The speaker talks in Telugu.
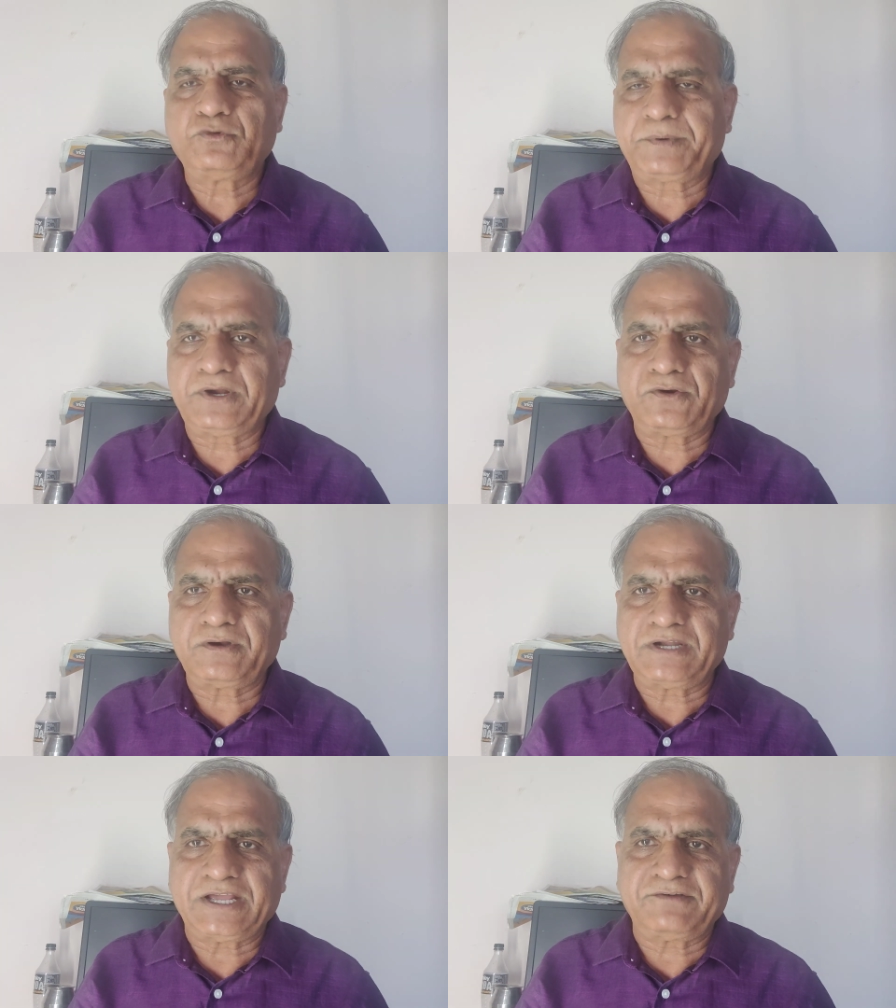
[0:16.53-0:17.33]

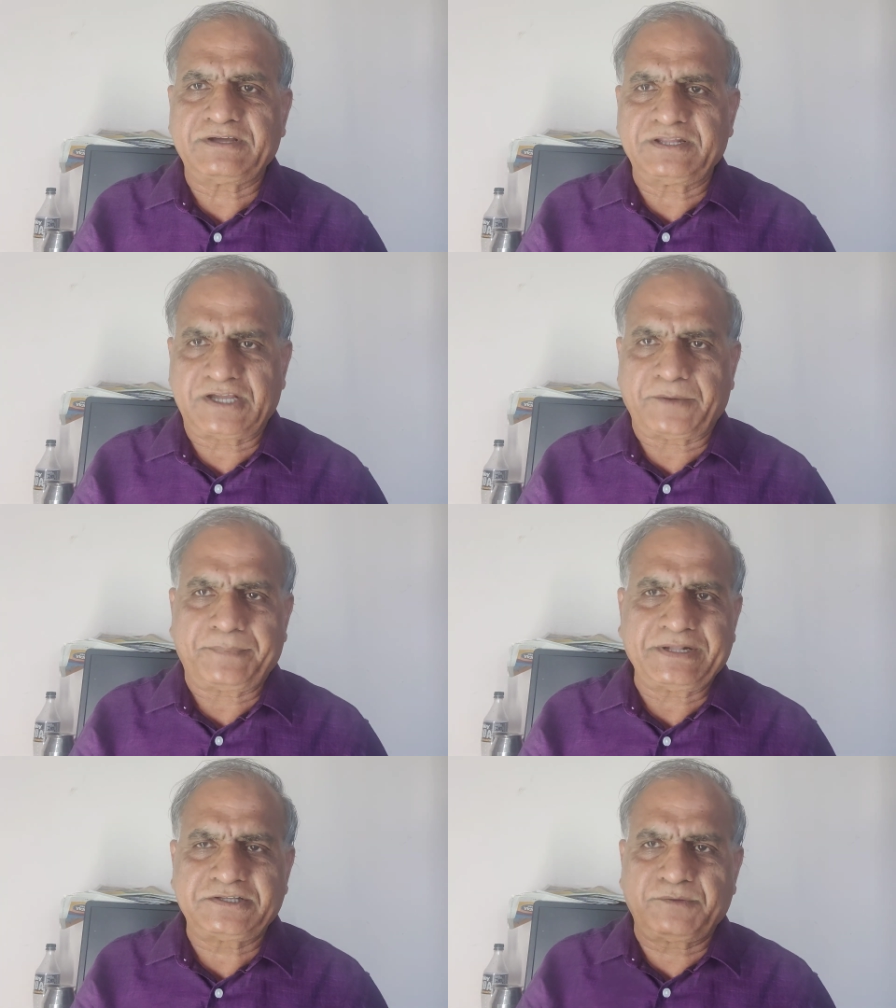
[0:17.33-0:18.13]
సుప్రీంకోర్టు న్యాయవాది
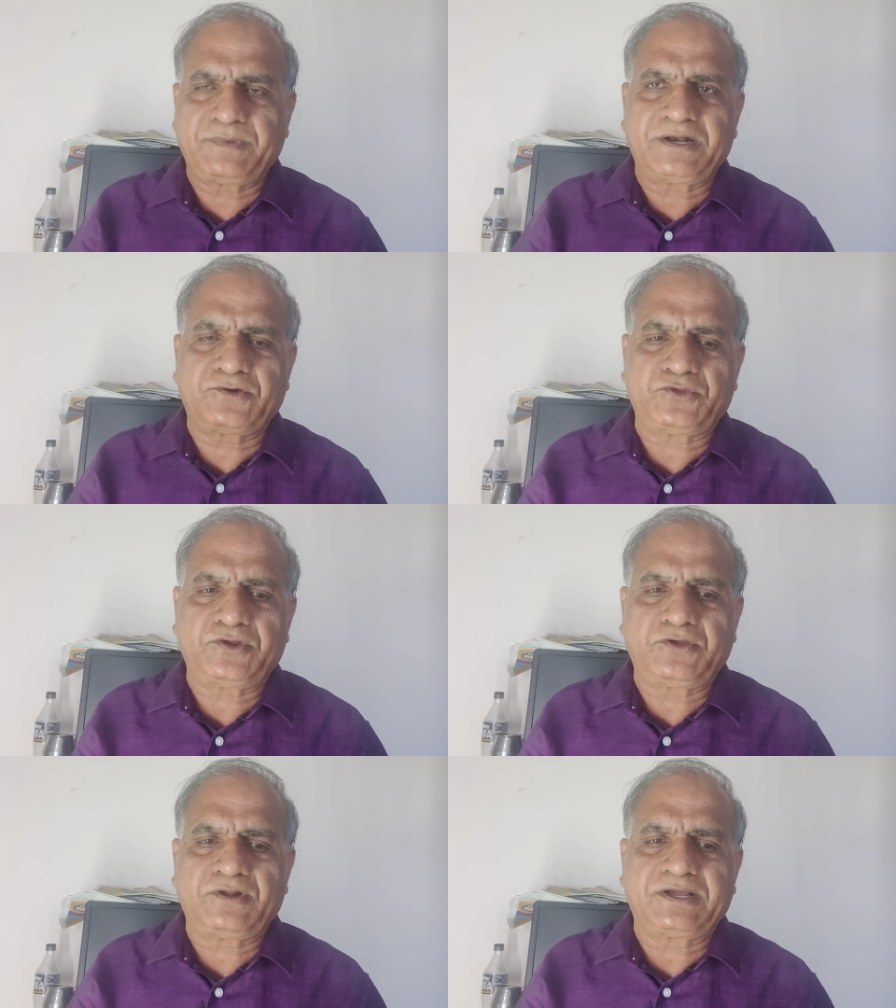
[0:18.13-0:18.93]
కపిల్ సిబ్బాల్
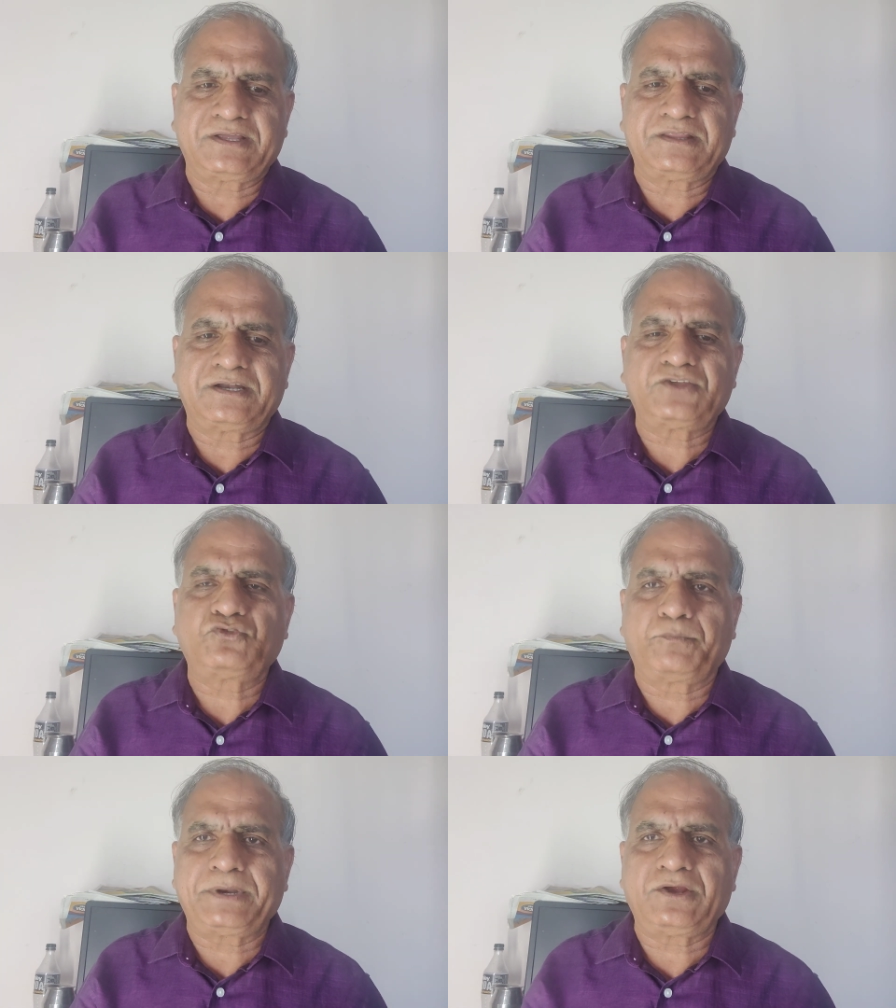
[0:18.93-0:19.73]
కొద్ది రోజుల కిందట
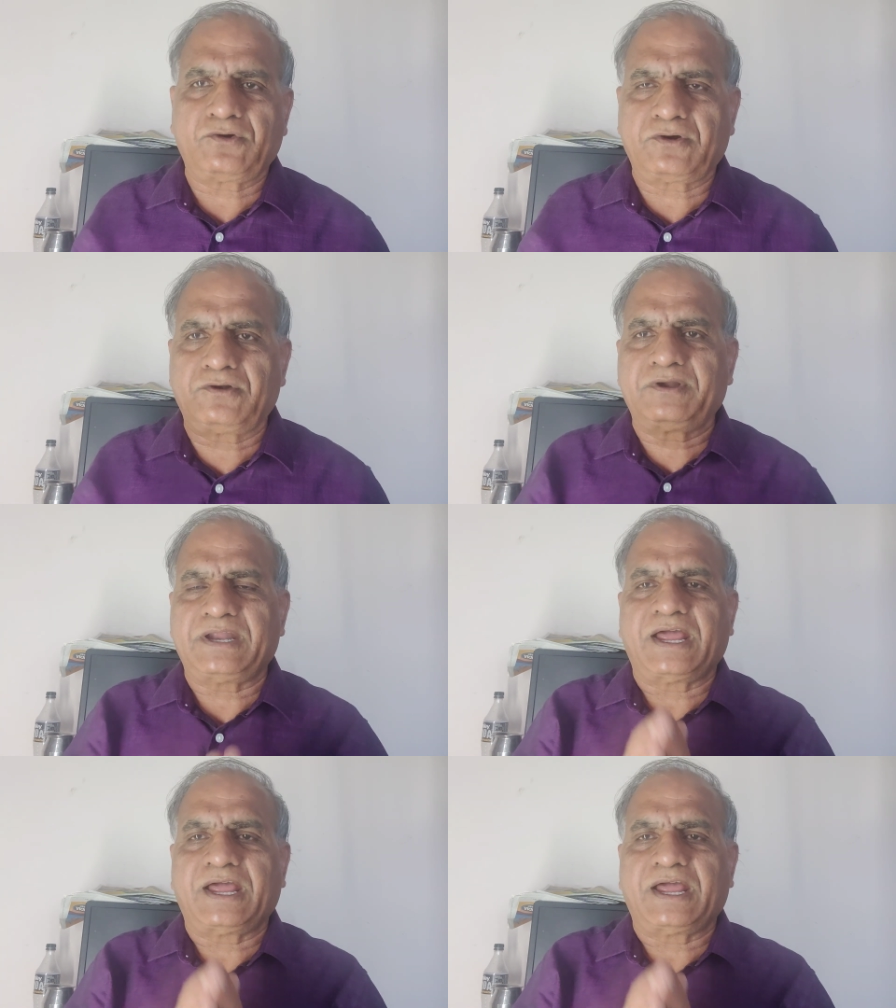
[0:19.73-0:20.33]
సుప్రీంకోర్టులో